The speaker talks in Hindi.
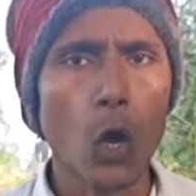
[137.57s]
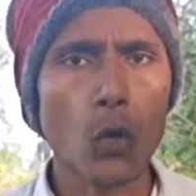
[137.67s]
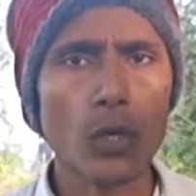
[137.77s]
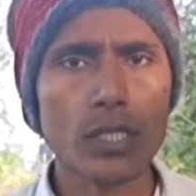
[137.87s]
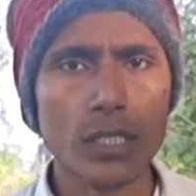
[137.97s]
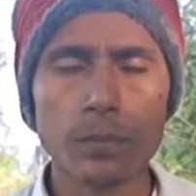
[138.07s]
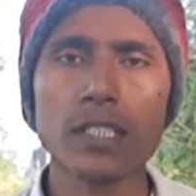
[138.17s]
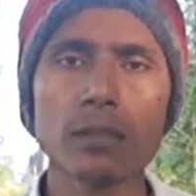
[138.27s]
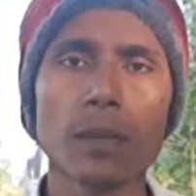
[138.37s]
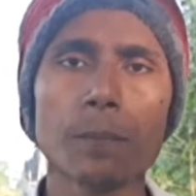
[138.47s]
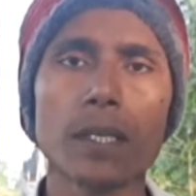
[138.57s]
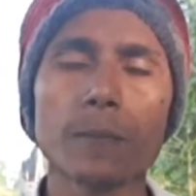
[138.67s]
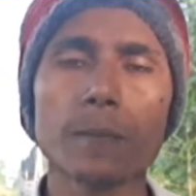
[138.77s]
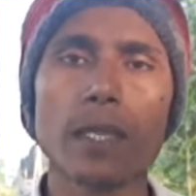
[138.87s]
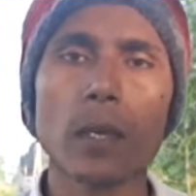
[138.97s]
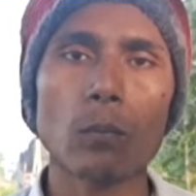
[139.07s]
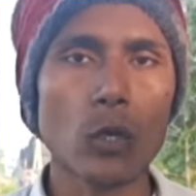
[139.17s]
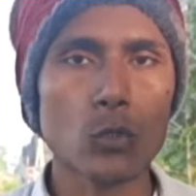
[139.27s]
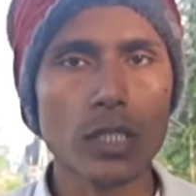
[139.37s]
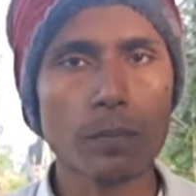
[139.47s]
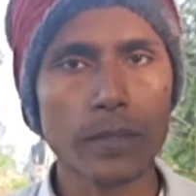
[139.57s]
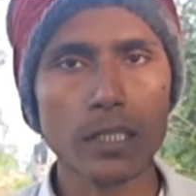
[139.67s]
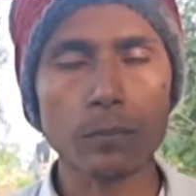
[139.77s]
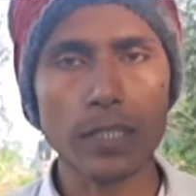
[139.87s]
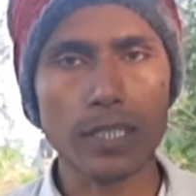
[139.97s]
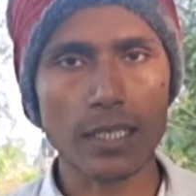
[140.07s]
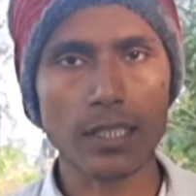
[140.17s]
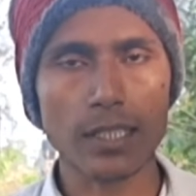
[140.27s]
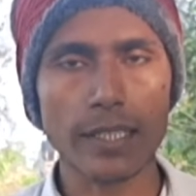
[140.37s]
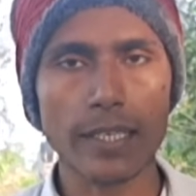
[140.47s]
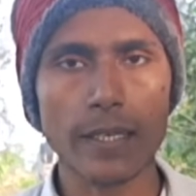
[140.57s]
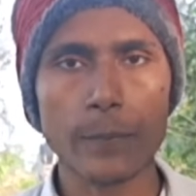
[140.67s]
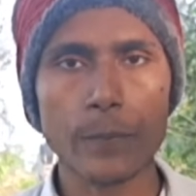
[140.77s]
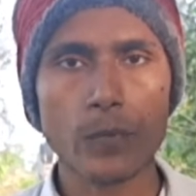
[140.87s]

और समय समय पर वह उसकी मदद भी करता रहेगा